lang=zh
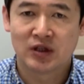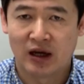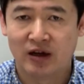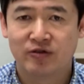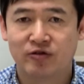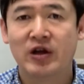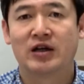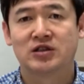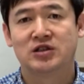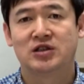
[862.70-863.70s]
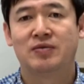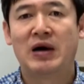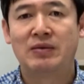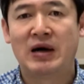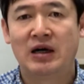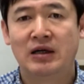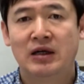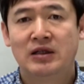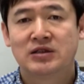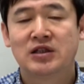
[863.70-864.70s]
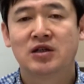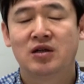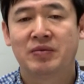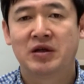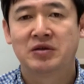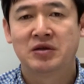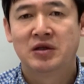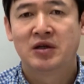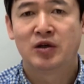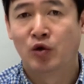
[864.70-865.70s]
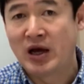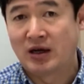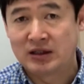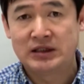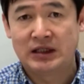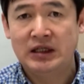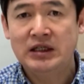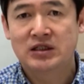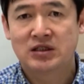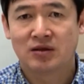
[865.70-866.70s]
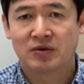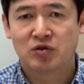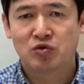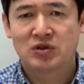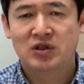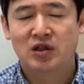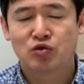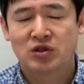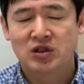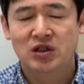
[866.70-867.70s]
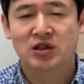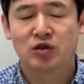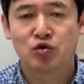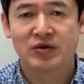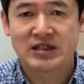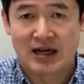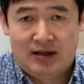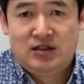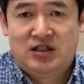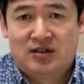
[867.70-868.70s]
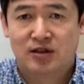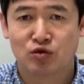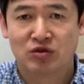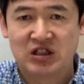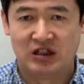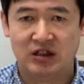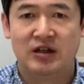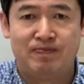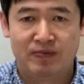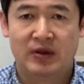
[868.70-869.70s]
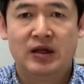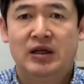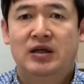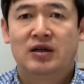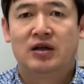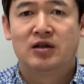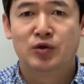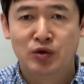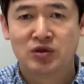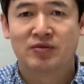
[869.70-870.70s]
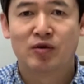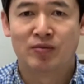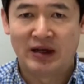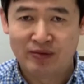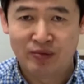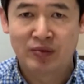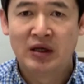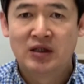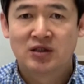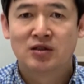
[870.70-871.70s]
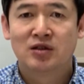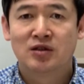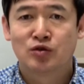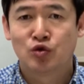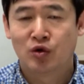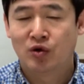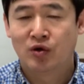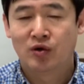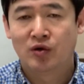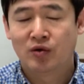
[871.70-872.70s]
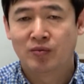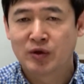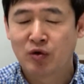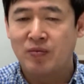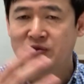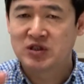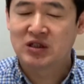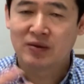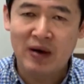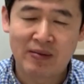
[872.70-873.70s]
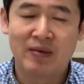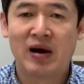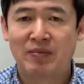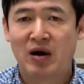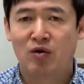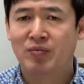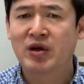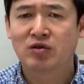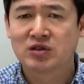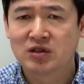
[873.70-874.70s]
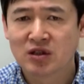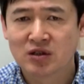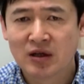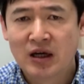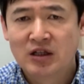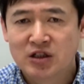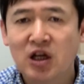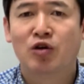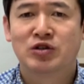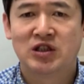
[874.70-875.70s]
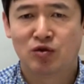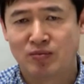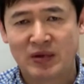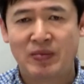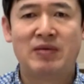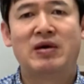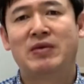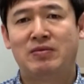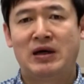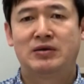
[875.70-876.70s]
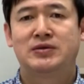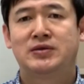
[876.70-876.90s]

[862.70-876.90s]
来抚养自己的妈妈。在这里边有两个，一个是什么呢？耶稣的彻底的作为长子的这种责任啊，各位弟兄姐妹，我们真的做，我们都有自己的爸爸妈妈，我们要真的孝敬我们的爸爸妈妈